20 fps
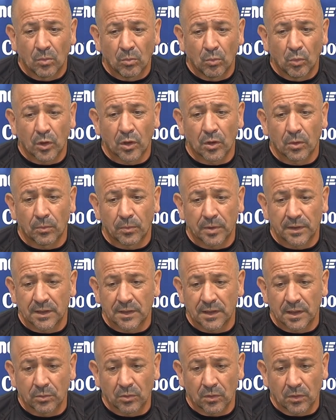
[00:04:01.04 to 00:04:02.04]
muy
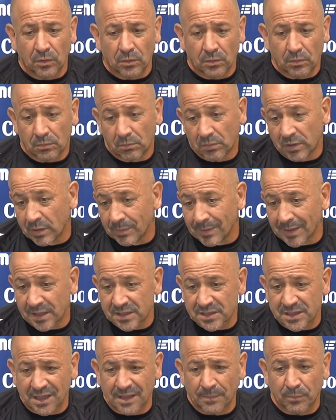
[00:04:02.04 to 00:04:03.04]
competitivo, un rival que
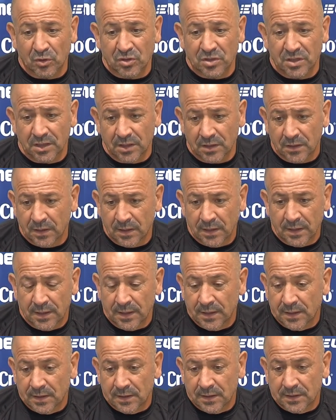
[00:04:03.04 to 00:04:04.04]
si ya de por sí
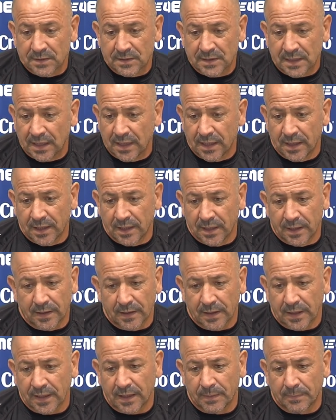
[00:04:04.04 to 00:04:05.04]

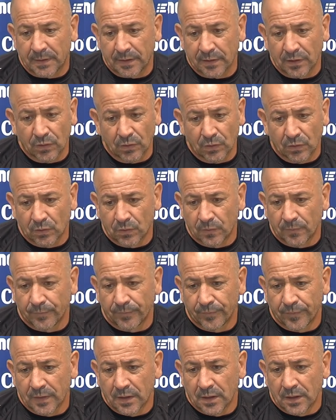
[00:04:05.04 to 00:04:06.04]
sale cada partido
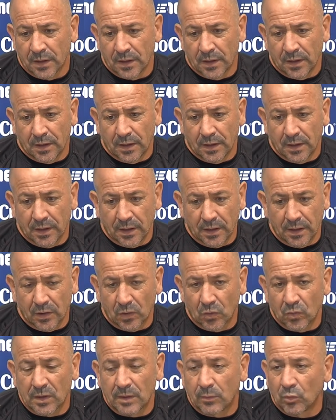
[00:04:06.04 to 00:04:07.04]
eh,
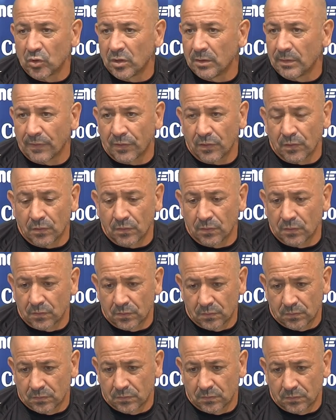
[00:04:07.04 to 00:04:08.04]
con una
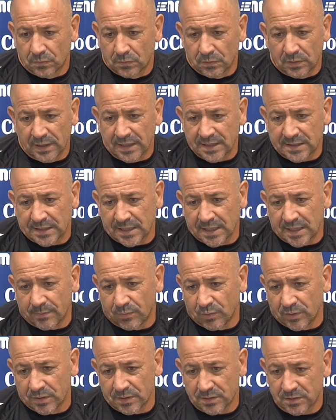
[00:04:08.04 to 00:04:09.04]
motivación extra,
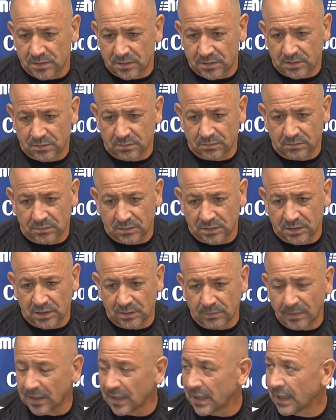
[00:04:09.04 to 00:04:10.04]
pues si
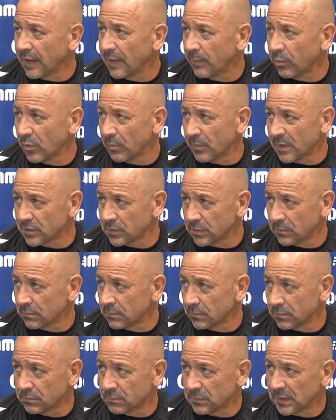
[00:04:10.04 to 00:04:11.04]
va al Cádiz, pues más,
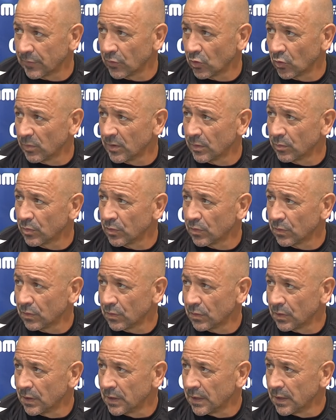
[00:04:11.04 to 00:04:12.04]
más de lo mismo, ¿no?
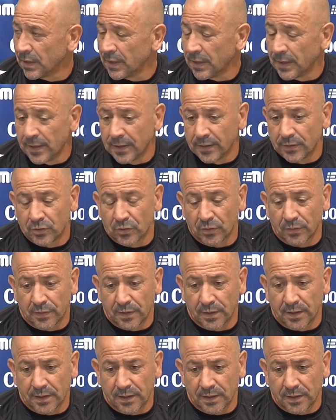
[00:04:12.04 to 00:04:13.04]

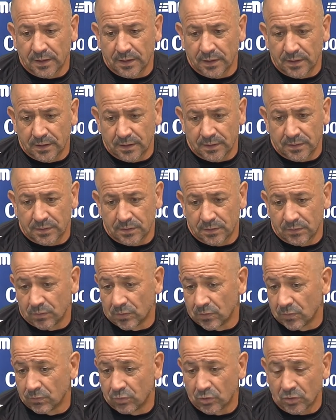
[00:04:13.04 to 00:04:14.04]
Entonces,
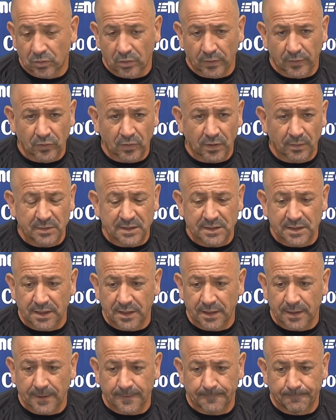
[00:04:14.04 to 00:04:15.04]
pues conociendo al
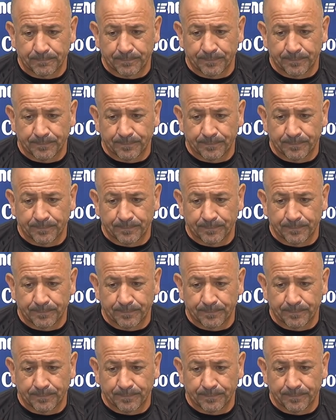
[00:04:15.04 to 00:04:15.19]
Míster,